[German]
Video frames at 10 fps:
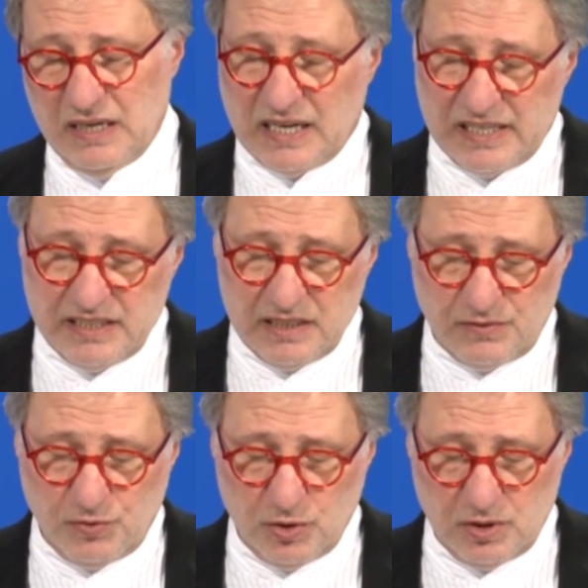All dies
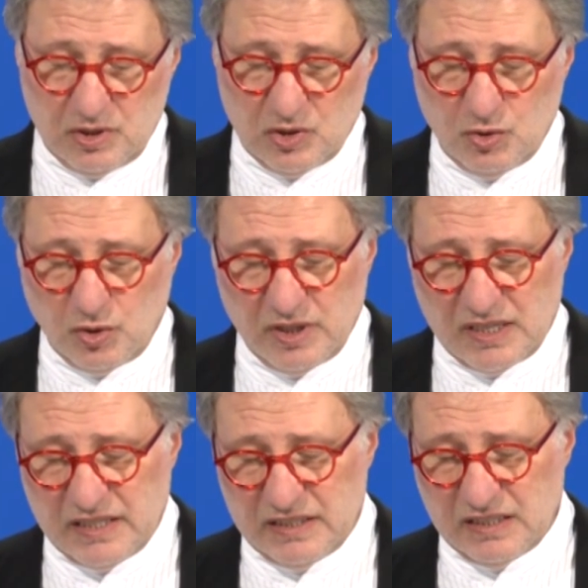führte zu
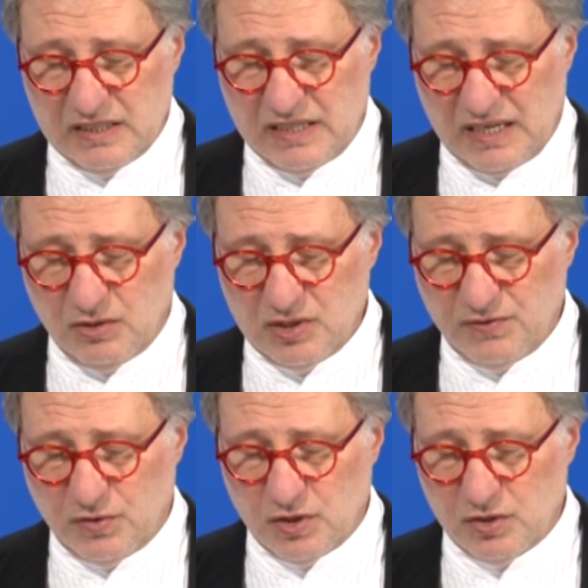neuartigen
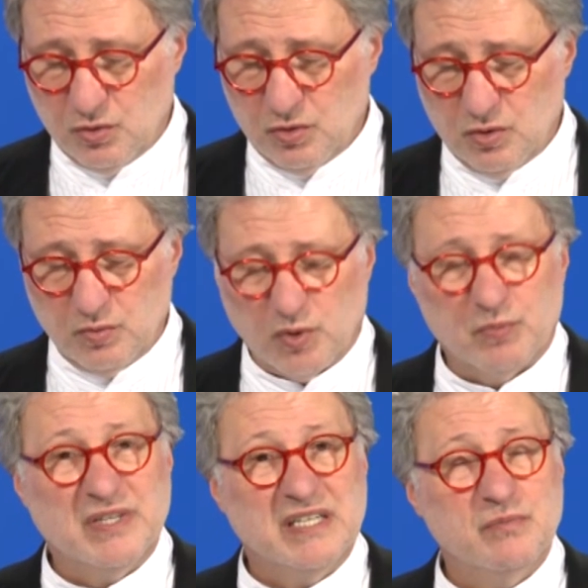Herausforderungen und
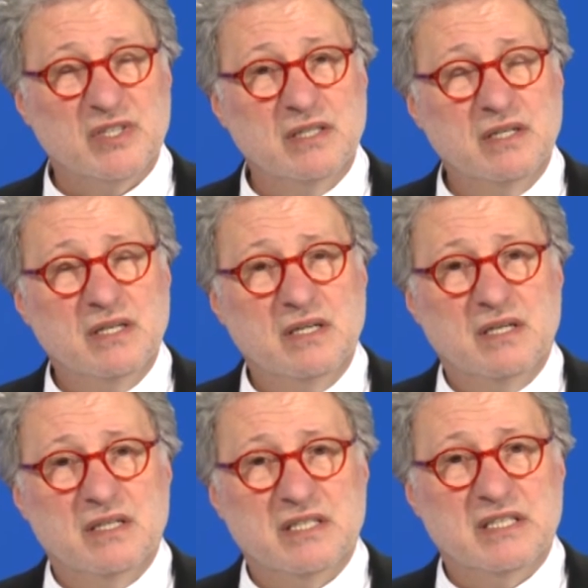Problemen,
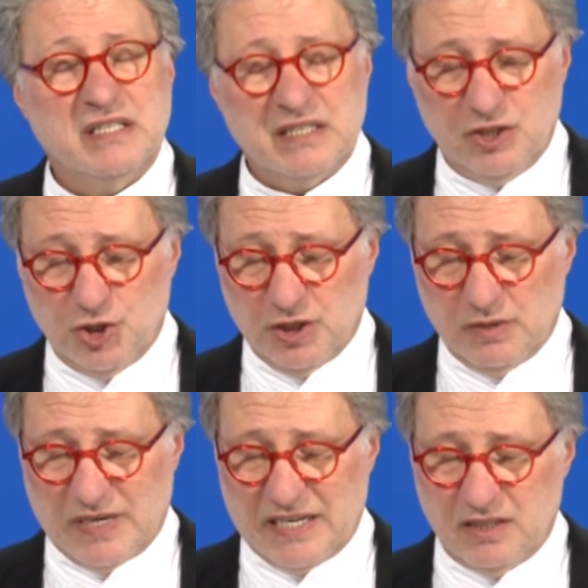die die griechischen
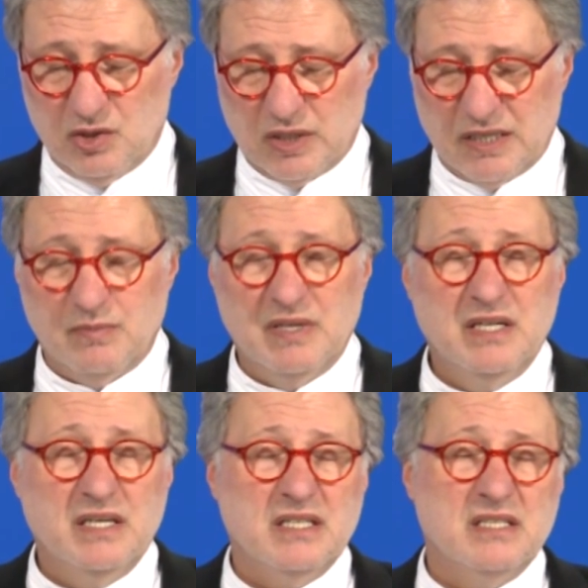Gemeinden zu einem
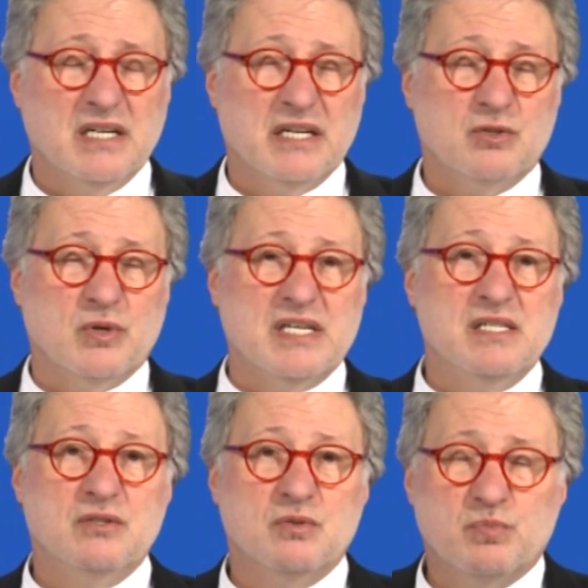
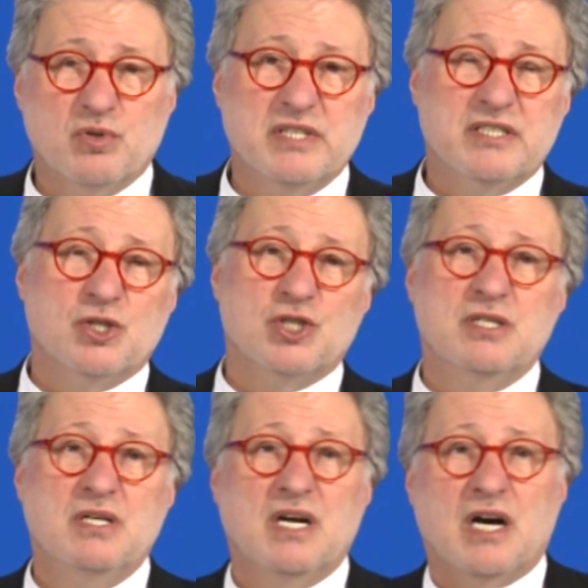intellektuellen und
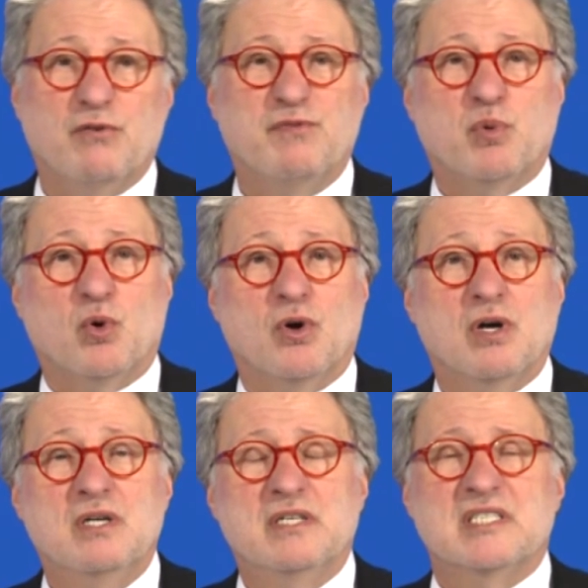politischen Aufbruch
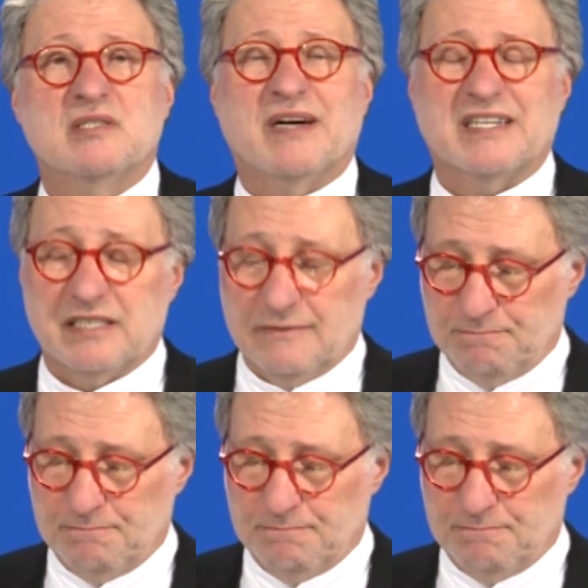zwangen.